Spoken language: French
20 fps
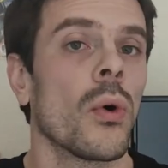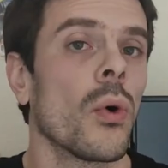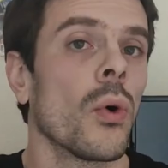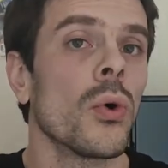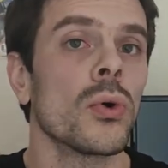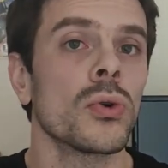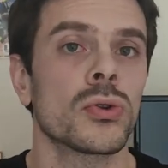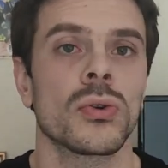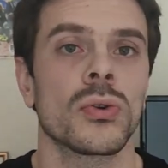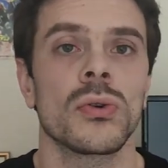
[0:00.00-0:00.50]

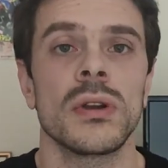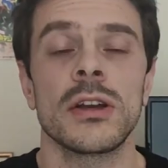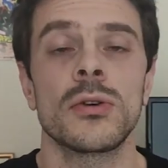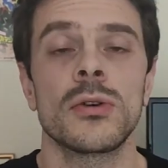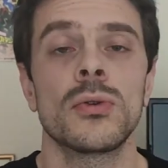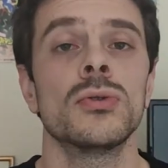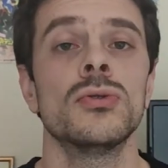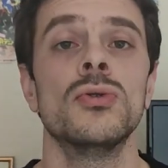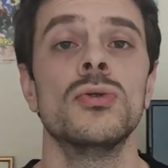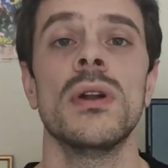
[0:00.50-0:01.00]
Autre les
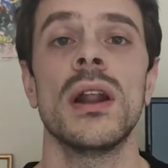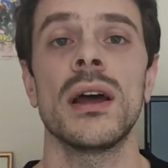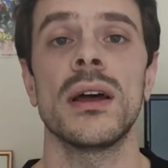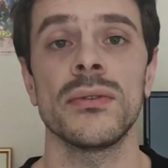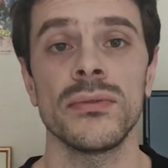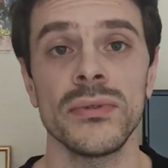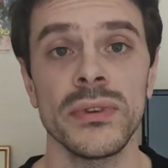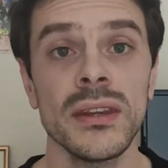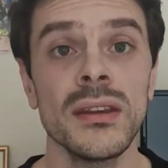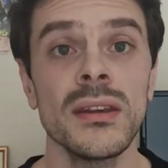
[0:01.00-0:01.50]
coûts de la
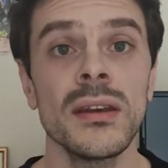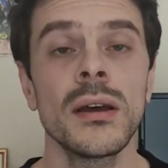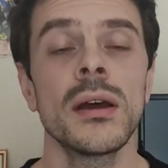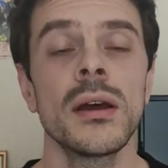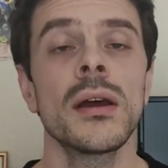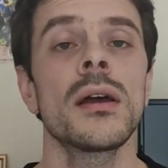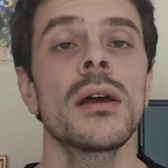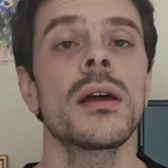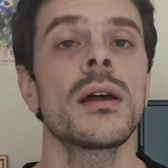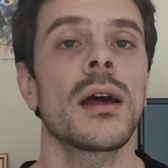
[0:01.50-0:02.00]
vie,
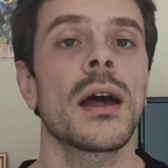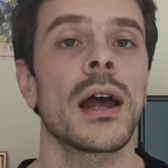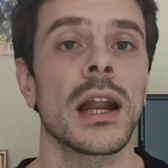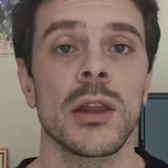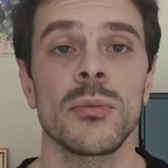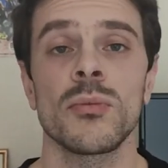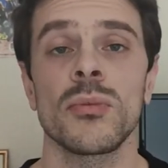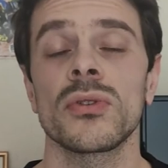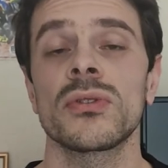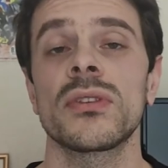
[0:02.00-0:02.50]

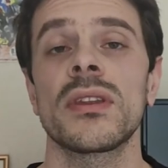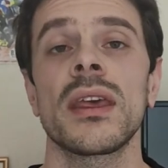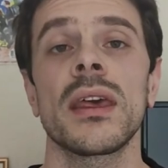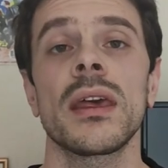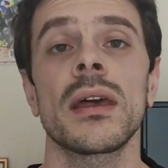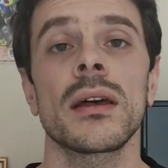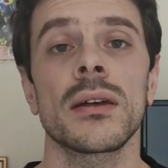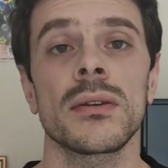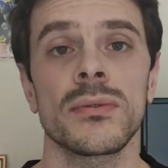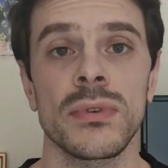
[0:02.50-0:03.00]

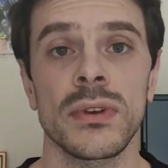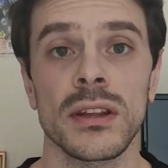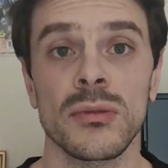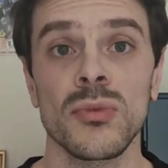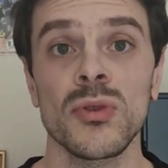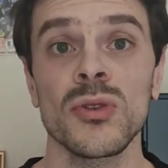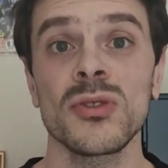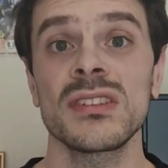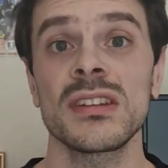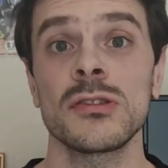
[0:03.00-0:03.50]
alimentaire,
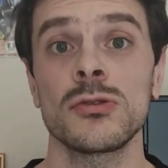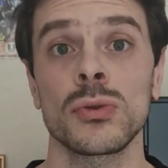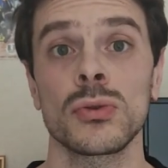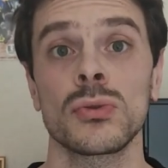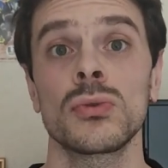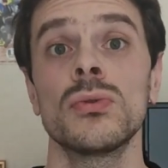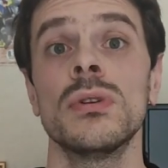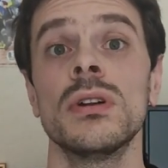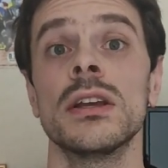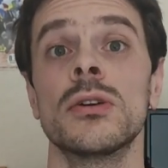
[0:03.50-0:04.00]
vêtements, c'est
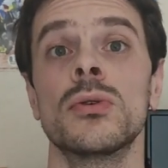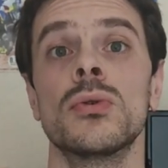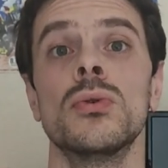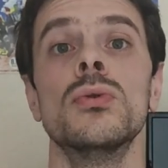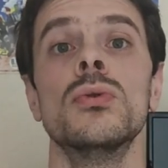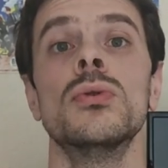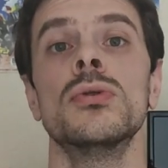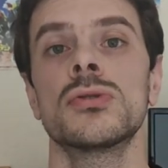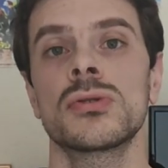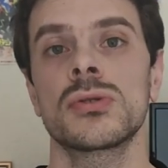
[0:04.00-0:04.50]
surtout les
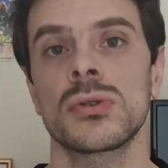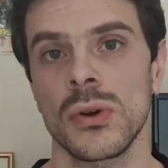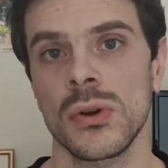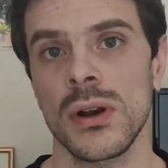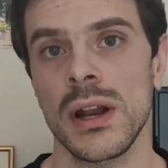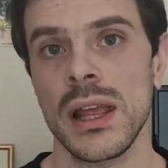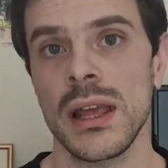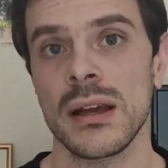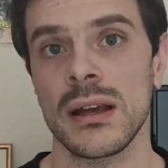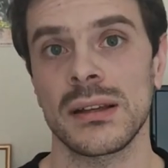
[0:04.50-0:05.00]
coûts
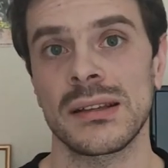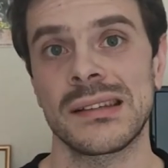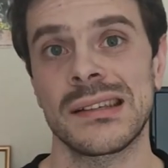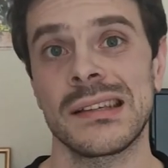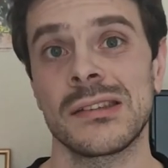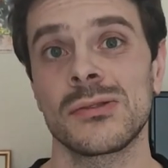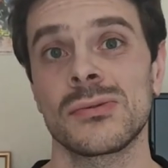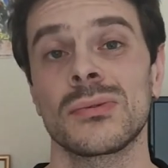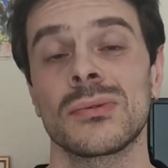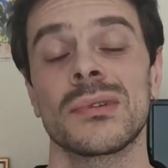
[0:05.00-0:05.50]
scolaires
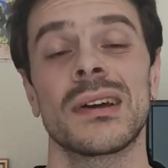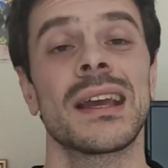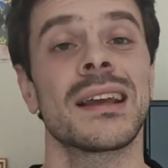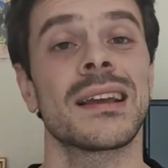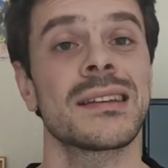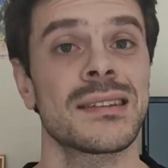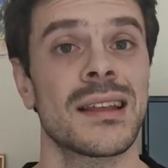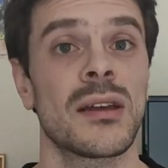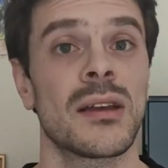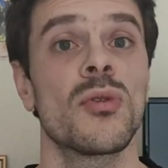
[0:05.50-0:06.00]
qui sont
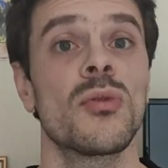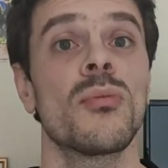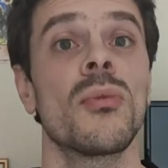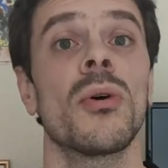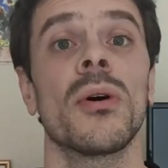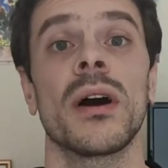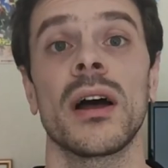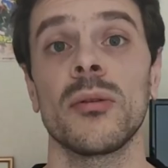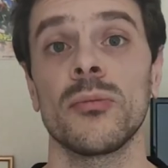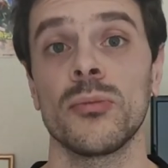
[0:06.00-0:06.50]

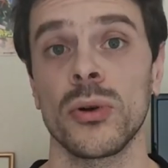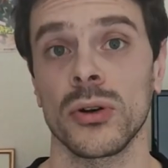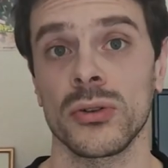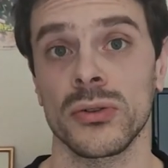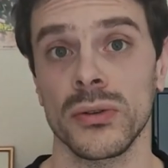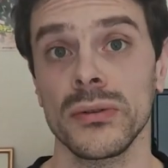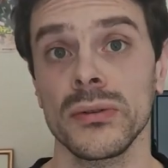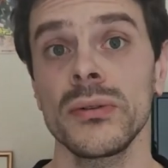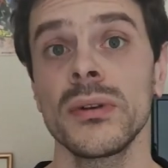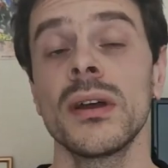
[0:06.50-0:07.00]
extrêmement
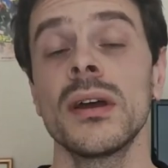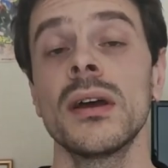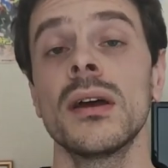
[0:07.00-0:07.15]
importants.